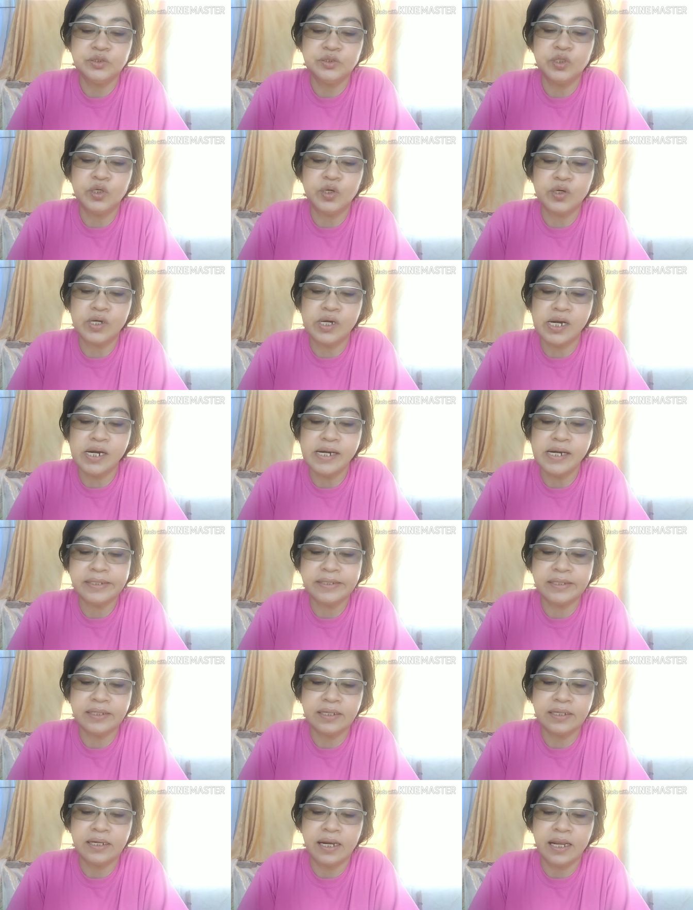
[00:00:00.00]
yogurt,
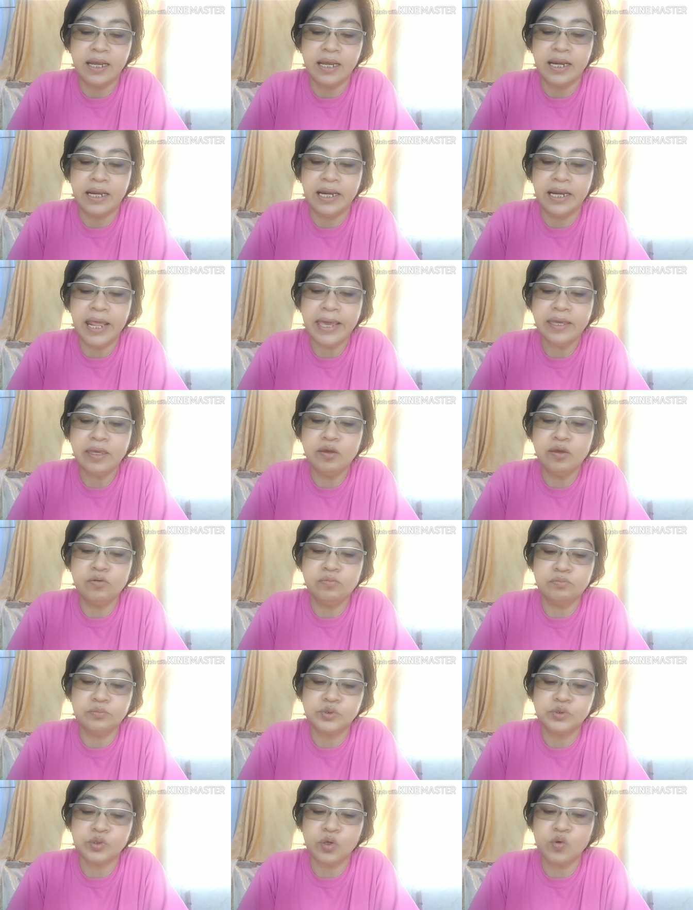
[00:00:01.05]

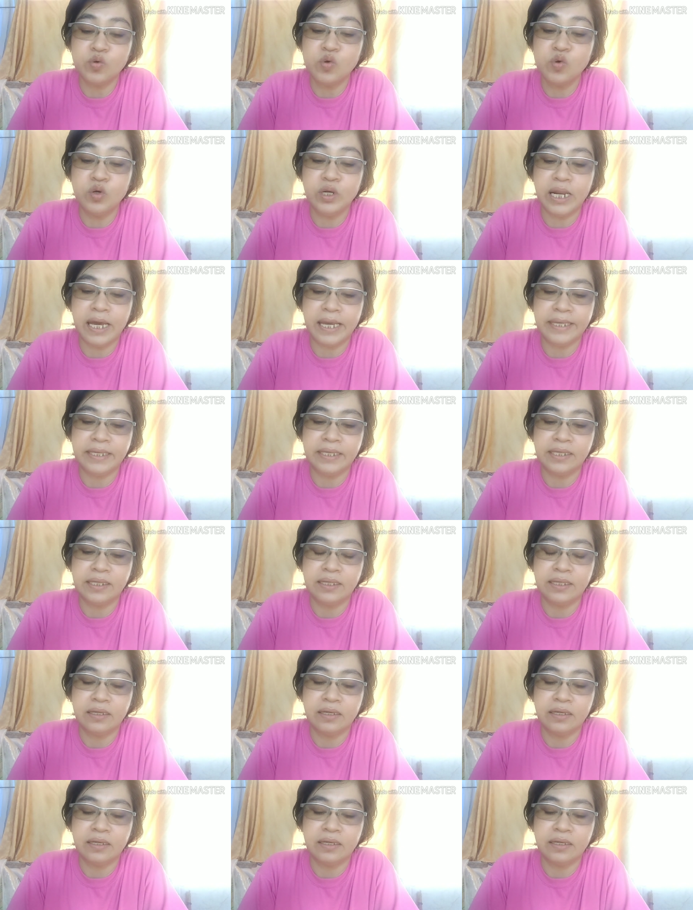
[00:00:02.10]
legumes o gulay,